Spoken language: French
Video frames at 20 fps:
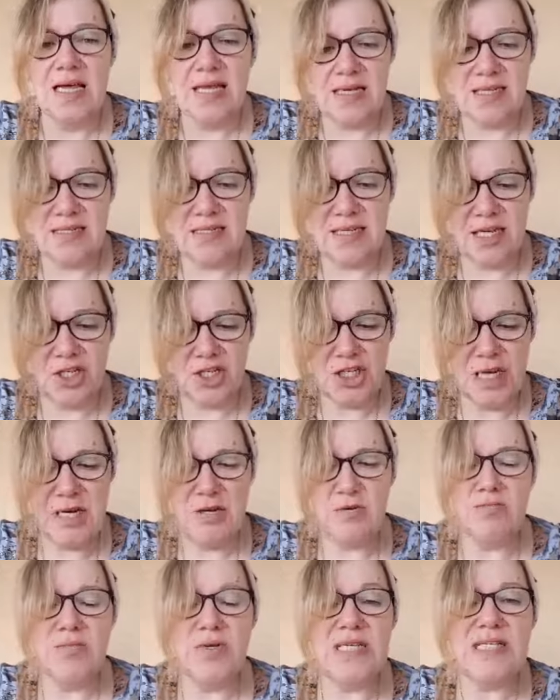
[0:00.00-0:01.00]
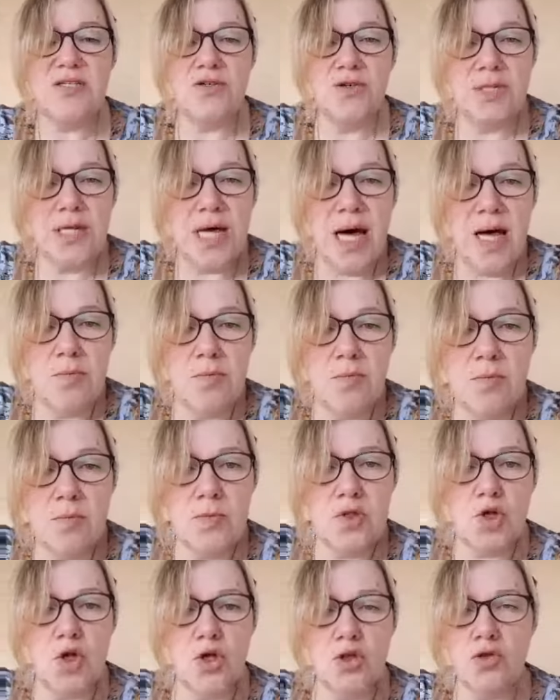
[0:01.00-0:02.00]
Sachez les messieurs, dames,
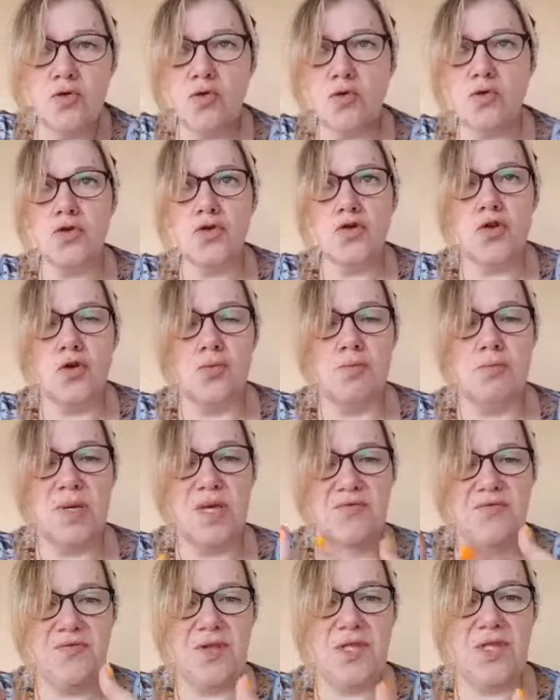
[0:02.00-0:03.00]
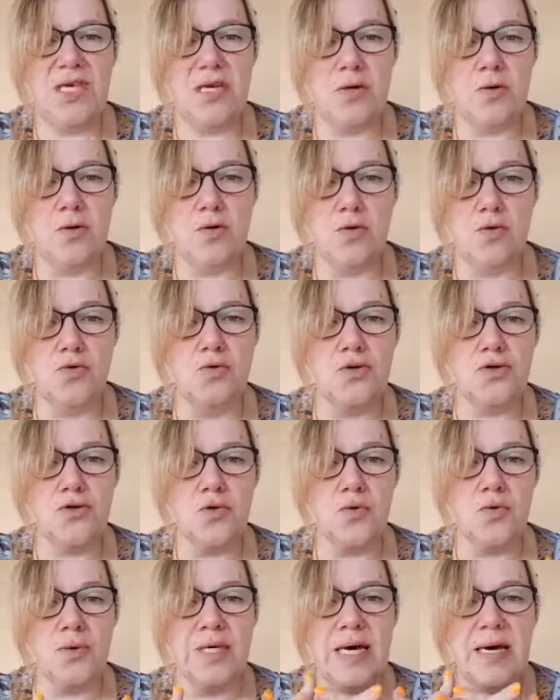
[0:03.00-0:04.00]
que toutes mes vidéos ne
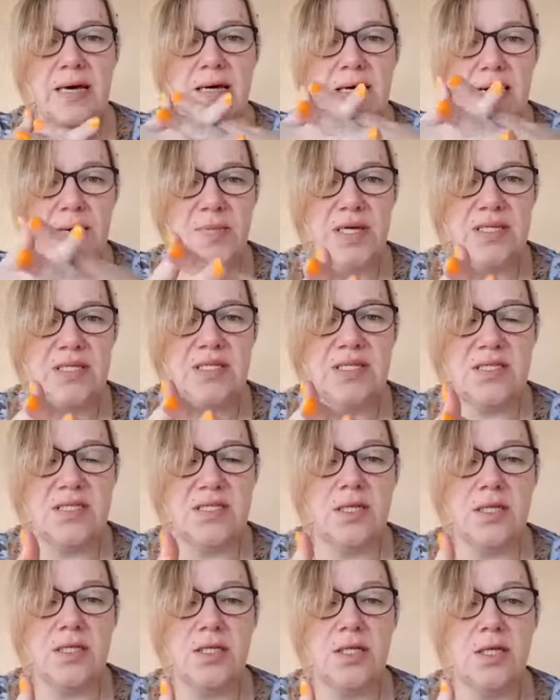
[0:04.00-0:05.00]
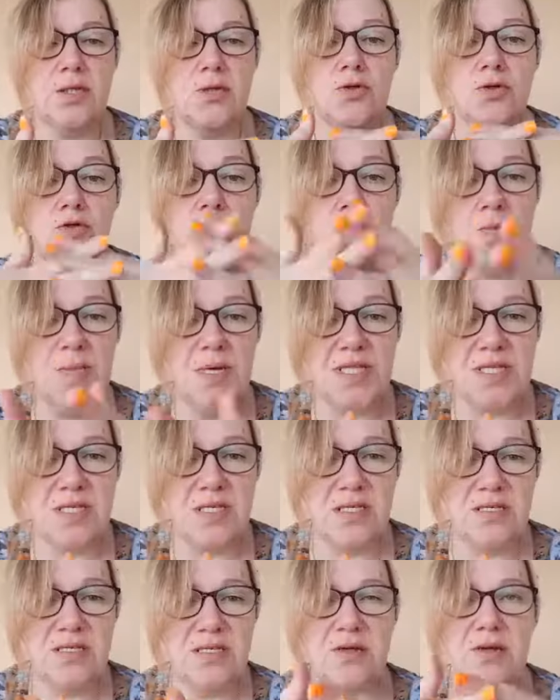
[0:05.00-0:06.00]
sont qu'un ramassis de
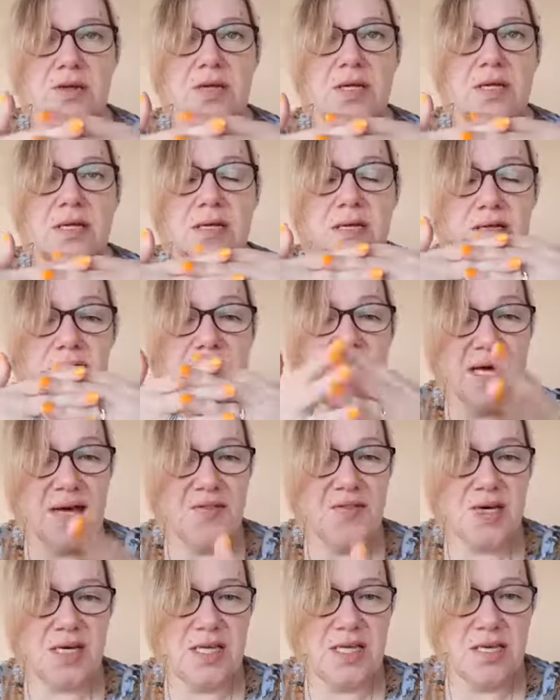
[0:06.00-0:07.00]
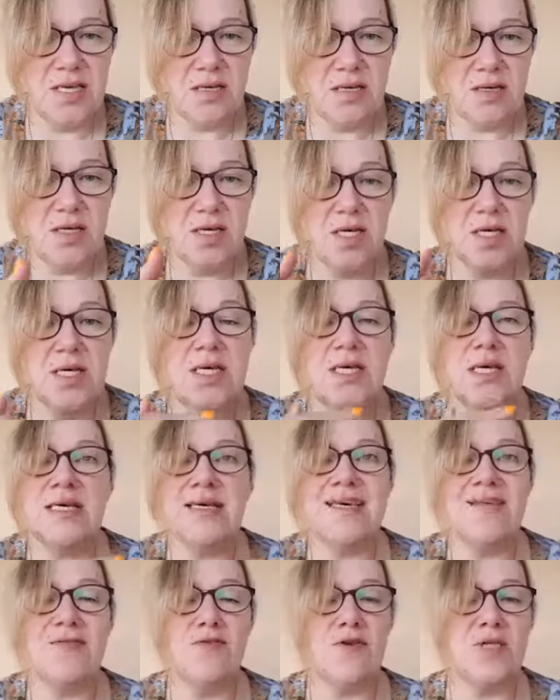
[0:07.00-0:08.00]
bêtises, d'âneries,
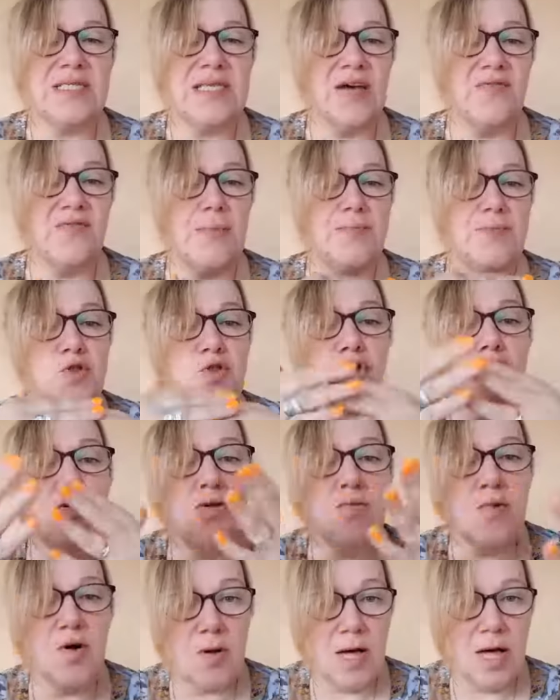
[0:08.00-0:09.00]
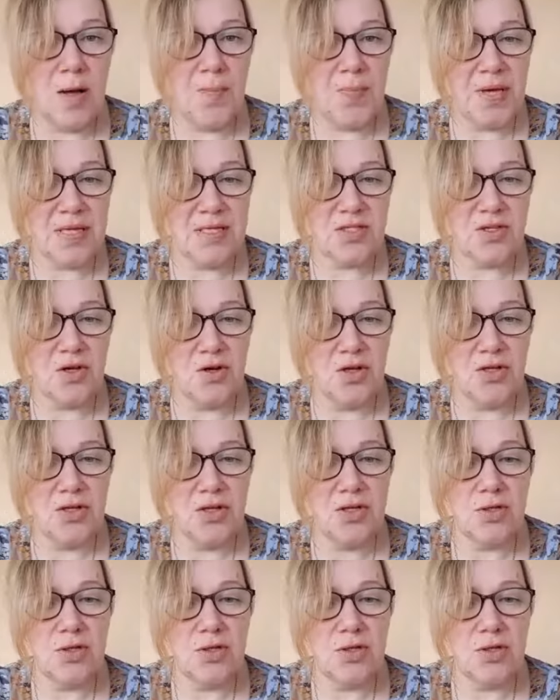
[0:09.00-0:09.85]
qui ne servent absolument à personne,